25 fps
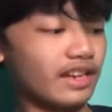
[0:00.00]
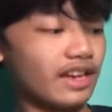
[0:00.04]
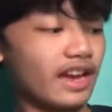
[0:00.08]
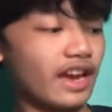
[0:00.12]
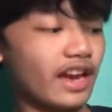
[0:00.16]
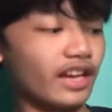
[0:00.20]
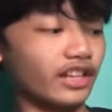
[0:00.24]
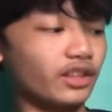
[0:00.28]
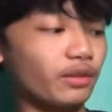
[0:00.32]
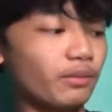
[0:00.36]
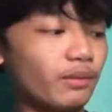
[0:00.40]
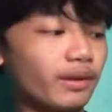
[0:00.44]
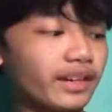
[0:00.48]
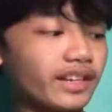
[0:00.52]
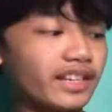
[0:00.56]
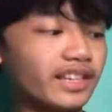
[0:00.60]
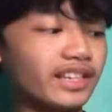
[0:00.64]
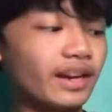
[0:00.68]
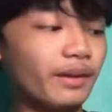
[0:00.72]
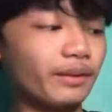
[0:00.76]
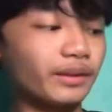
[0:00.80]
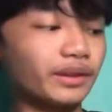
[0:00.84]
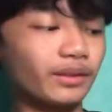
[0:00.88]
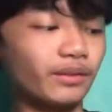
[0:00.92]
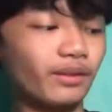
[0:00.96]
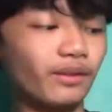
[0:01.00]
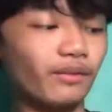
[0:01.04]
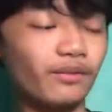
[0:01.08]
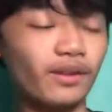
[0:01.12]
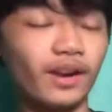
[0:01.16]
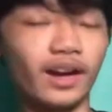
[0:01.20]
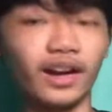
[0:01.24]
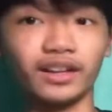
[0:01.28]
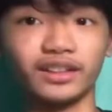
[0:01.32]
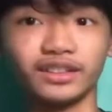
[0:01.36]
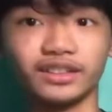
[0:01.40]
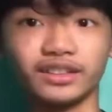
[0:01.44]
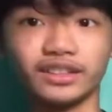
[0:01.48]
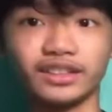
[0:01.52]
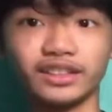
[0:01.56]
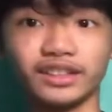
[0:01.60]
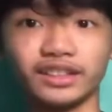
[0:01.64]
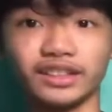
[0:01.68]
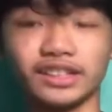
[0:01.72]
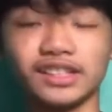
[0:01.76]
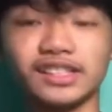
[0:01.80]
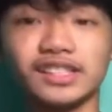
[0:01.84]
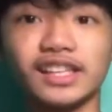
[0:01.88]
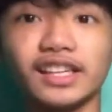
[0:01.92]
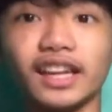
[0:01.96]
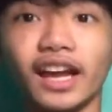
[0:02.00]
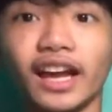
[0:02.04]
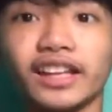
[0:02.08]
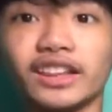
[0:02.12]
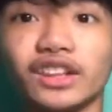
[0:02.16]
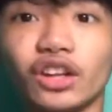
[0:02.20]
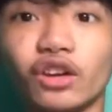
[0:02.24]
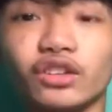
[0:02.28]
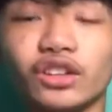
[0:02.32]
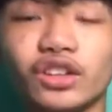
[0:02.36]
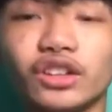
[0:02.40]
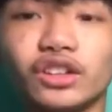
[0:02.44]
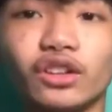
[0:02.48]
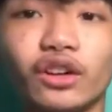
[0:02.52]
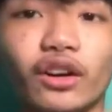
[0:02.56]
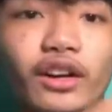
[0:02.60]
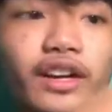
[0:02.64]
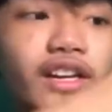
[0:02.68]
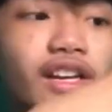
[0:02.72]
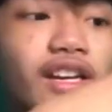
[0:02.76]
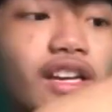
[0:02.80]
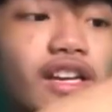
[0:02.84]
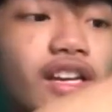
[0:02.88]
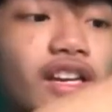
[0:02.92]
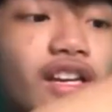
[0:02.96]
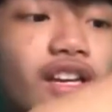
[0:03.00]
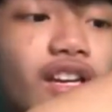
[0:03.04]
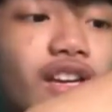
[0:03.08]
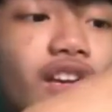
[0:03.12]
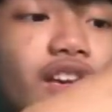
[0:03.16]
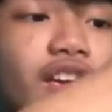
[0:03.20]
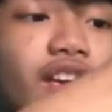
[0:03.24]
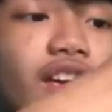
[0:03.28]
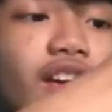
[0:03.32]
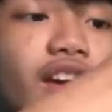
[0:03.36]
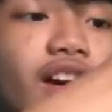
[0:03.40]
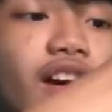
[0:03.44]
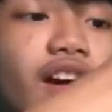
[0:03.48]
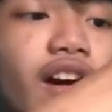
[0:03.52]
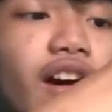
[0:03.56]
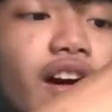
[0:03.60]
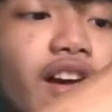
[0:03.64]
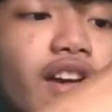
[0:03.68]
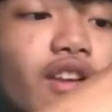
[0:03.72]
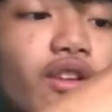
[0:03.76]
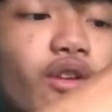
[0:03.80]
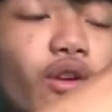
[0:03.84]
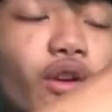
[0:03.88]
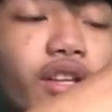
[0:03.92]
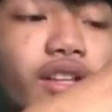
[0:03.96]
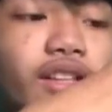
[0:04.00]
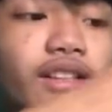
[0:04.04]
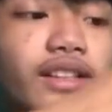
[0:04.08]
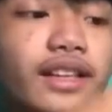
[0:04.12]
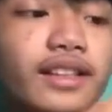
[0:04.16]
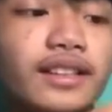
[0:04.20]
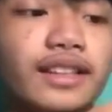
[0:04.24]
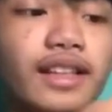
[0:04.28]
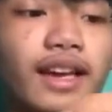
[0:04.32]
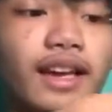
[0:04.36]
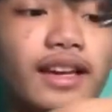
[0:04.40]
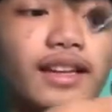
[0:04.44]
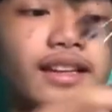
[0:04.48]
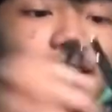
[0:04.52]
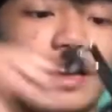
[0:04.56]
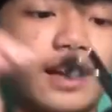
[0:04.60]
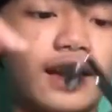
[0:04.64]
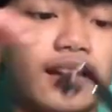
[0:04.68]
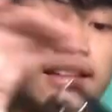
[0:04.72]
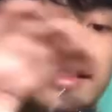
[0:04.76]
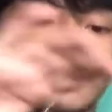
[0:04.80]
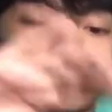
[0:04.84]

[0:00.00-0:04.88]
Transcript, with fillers: Ito yung mga ginagamit ng mga vlogger. Tapos, nakita ko din to kay kay Lloyd Cadena.